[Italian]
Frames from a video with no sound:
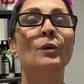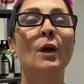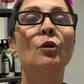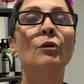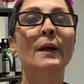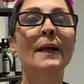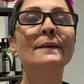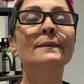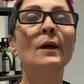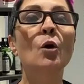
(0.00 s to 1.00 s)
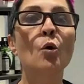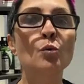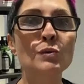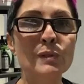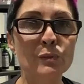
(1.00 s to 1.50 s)
una corretta
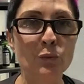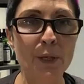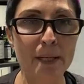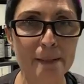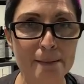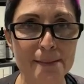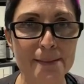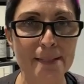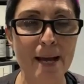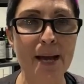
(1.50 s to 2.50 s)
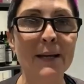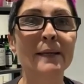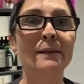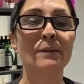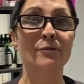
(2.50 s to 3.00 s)
consulenza
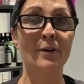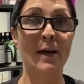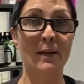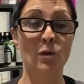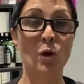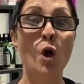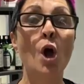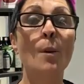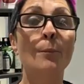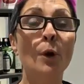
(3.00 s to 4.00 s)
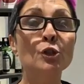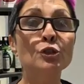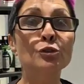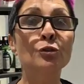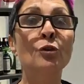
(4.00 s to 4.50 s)
che ti fanno
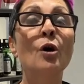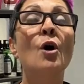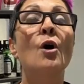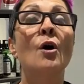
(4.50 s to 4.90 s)
possono